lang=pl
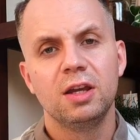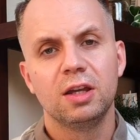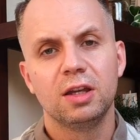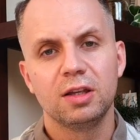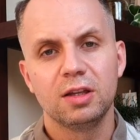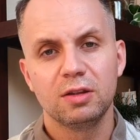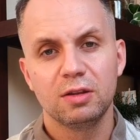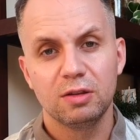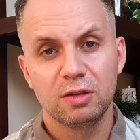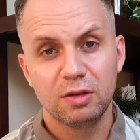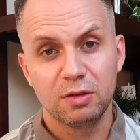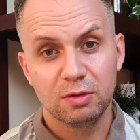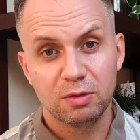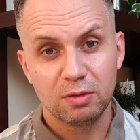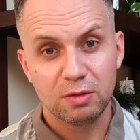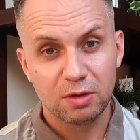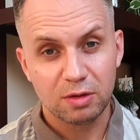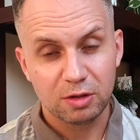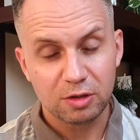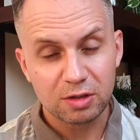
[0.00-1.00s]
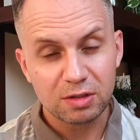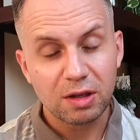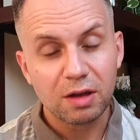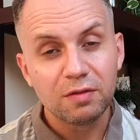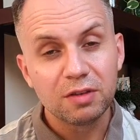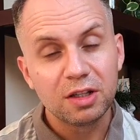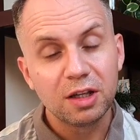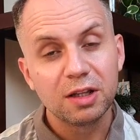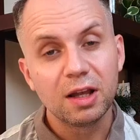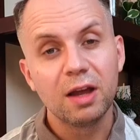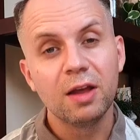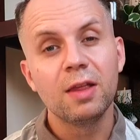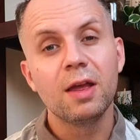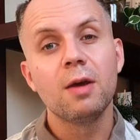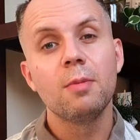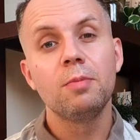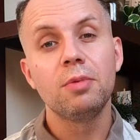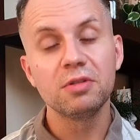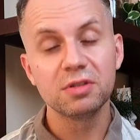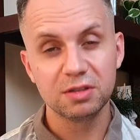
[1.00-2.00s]
e, została wydana
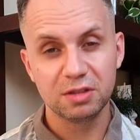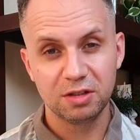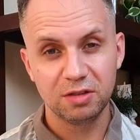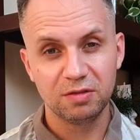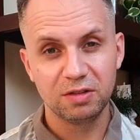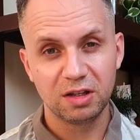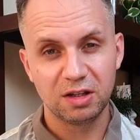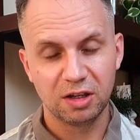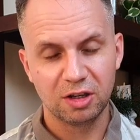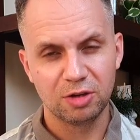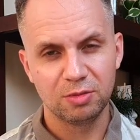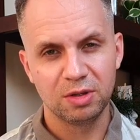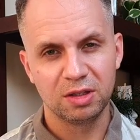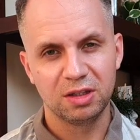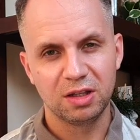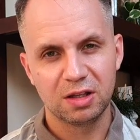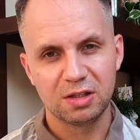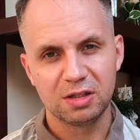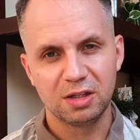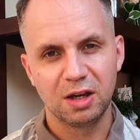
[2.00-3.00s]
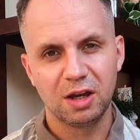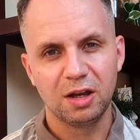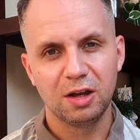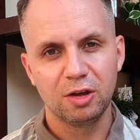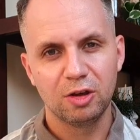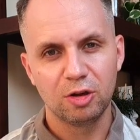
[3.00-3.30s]
pozytywna rekomendacja